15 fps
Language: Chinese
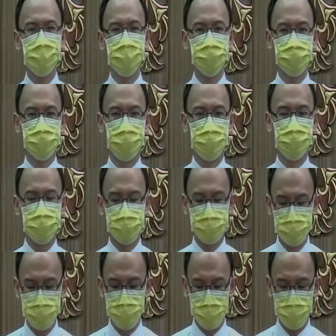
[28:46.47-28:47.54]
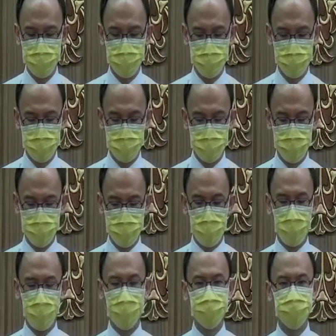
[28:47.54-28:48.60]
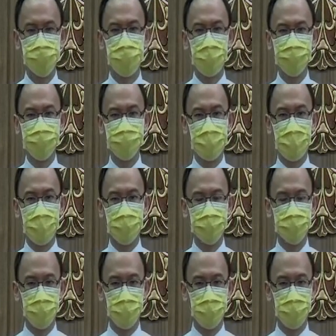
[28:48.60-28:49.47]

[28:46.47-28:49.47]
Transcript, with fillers: 所有的士兵要往船甲